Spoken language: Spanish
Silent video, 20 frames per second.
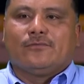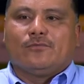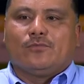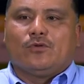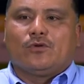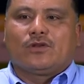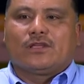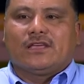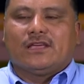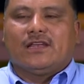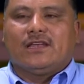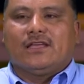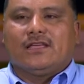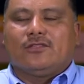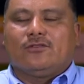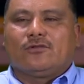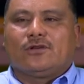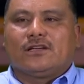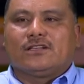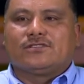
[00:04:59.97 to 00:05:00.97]
porque la
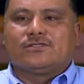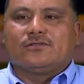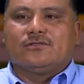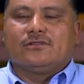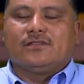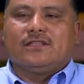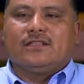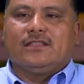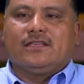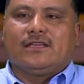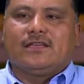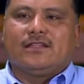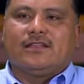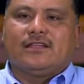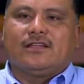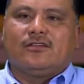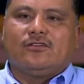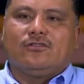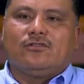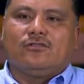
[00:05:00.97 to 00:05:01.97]
educación
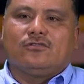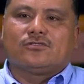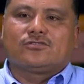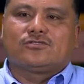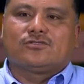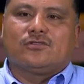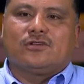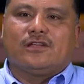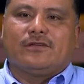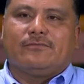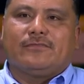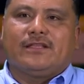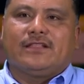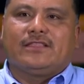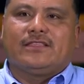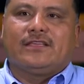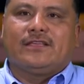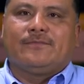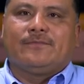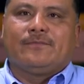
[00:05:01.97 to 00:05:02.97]
indígena no
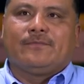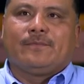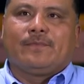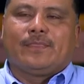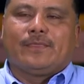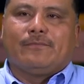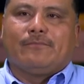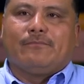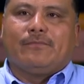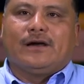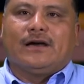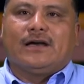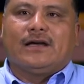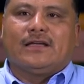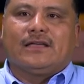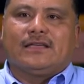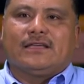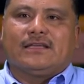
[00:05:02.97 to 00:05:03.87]
solamente va,